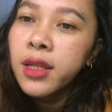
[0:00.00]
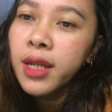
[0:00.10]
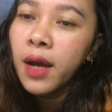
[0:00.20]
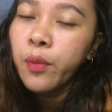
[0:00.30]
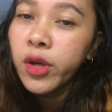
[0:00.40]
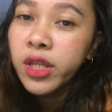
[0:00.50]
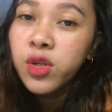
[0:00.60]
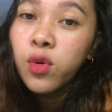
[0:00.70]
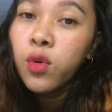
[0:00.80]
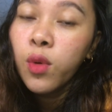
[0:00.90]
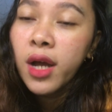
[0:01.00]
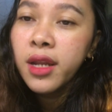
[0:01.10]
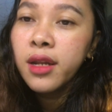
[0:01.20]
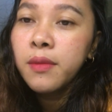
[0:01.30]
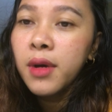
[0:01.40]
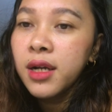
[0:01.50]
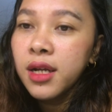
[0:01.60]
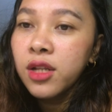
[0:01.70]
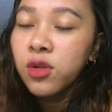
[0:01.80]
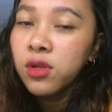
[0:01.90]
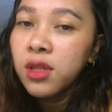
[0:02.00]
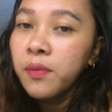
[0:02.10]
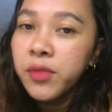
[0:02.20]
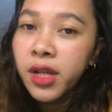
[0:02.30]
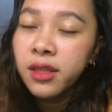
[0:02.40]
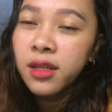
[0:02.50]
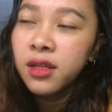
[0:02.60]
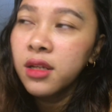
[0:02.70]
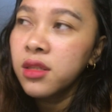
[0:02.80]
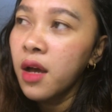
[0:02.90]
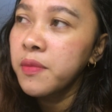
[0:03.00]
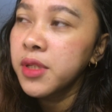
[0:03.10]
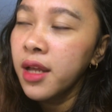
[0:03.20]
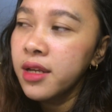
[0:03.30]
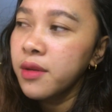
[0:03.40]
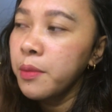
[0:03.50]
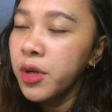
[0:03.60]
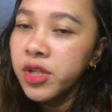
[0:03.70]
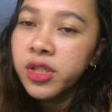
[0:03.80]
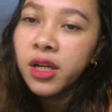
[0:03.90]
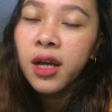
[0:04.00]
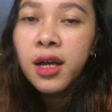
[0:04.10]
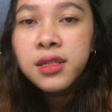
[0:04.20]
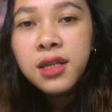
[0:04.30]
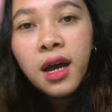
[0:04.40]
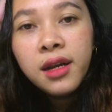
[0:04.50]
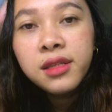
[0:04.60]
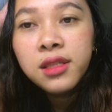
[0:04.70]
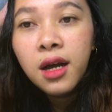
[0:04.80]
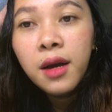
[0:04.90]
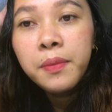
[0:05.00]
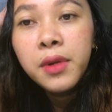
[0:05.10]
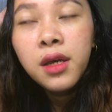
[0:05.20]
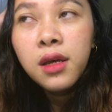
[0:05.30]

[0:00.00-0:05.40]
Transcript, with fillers: na pwede nyong kuha na ng mga ganitong top trending na tops like Bershka, Sara Top,